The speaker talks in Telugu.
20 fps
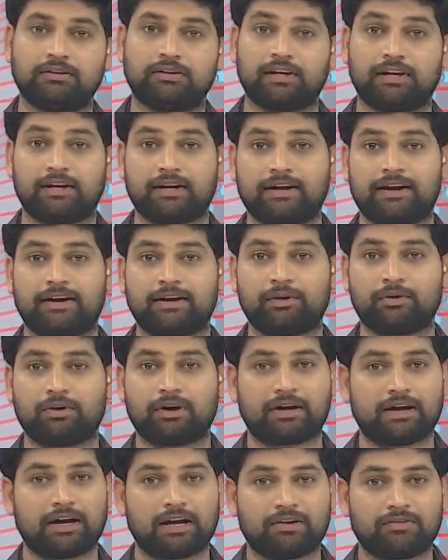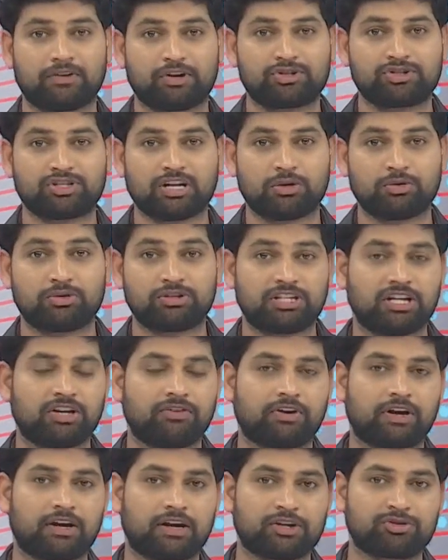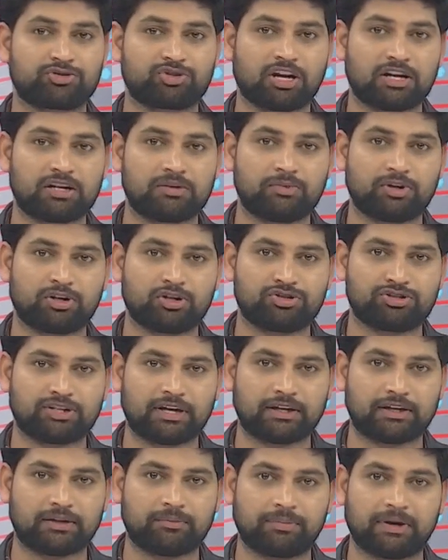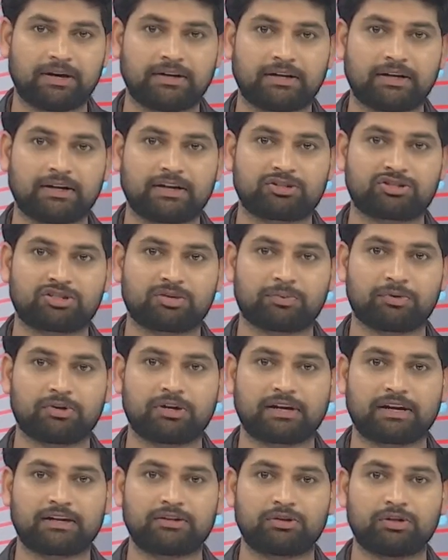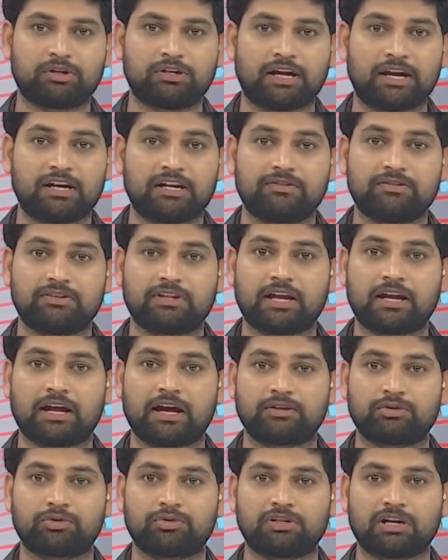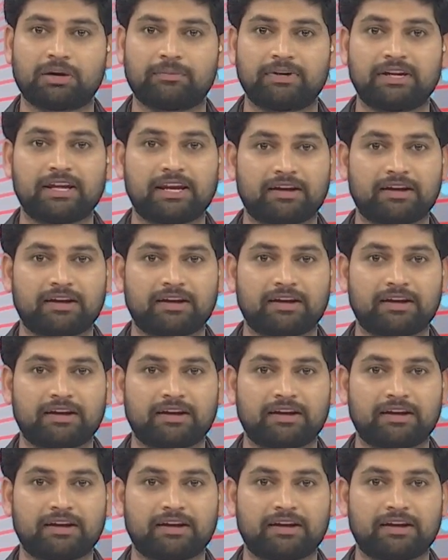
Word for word: తెలంగాణలో అకాల వర్షాలు తీవ్ర నష్టాన్ని మిగిల్చాయి పంట నష్టపోయిన రైతుల్ని అన్ని విధాలా ఆదుకుంటామని